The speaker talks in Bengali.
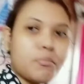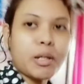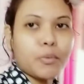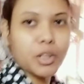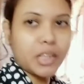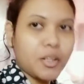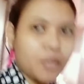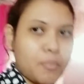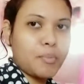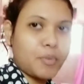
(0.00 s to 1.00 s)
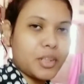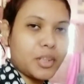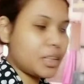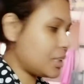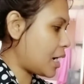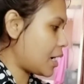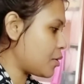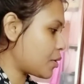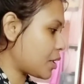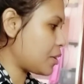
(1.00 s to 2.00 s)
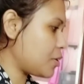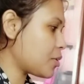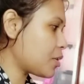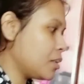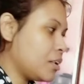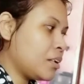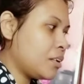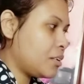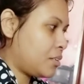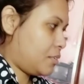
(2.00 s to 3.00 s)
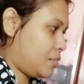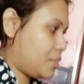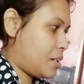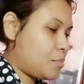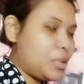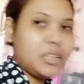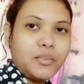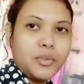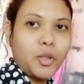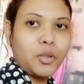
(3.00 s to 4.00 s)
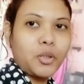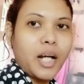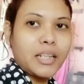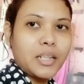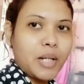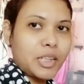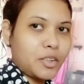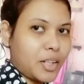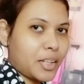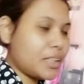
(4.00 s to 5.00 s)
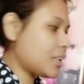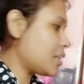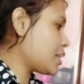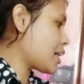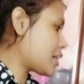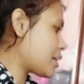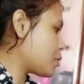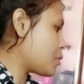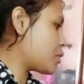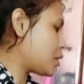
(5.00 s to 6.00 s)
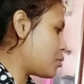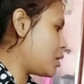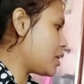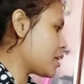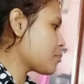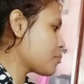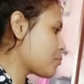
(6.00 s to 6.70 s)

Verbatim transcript: তো আমায় করতেই হবে প্রতিদিন যাই হোক নাই হোক আমি যত কাজেই ব্যস্ত থাকি স্কিন কেয়ারটা আমি করতে ভুলি না